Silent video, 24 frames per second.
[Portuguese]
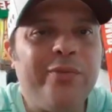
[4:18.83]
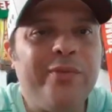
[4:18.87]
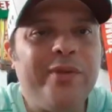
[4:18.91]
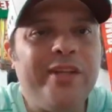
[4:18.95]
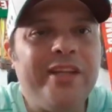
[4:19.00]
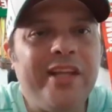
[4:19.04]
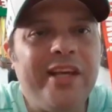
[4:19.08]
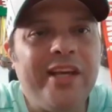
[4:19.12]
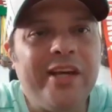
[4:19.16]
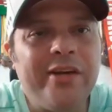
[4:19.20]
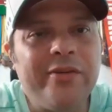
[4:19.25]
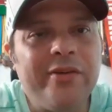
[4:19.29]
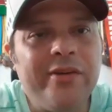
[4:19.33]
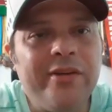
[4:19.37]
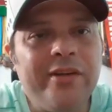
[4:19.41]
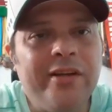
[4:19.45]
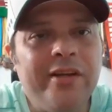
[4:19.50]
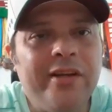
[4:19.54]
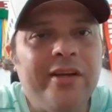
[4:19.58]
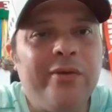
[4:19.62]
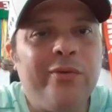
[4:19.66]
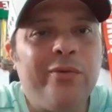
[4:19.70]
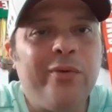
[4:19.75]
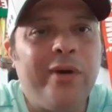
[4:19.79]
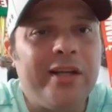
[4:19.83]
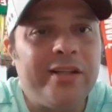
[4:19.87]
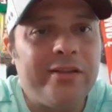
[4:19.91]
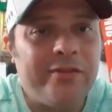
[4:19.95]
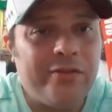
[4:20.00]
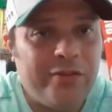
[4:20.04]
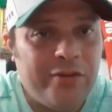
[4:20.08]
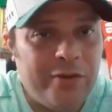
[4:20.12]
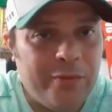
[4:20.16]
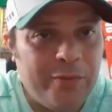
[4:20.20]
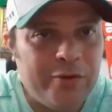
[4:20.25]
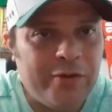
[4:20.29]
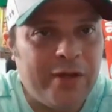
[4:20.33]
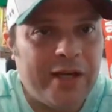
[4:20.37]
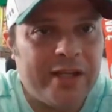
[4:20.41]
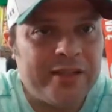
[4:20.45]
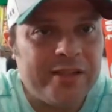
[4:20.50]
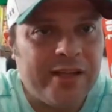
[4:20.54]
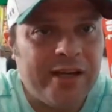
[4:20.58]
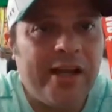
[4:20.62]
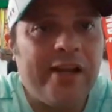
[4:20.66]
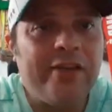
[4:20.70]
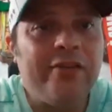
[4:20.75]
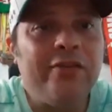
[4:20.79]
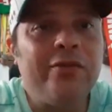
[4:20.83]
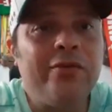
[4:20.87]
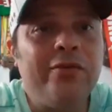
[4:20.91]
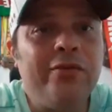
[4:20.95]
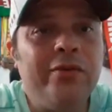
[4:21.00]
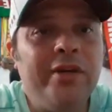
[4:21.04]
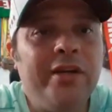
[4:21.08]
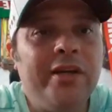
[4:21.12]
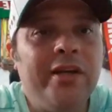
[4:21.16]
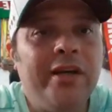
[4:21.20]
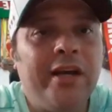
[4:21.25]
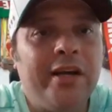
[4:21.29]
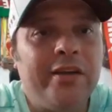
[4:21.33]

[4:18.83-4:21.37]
Mineiro o time do Atlético,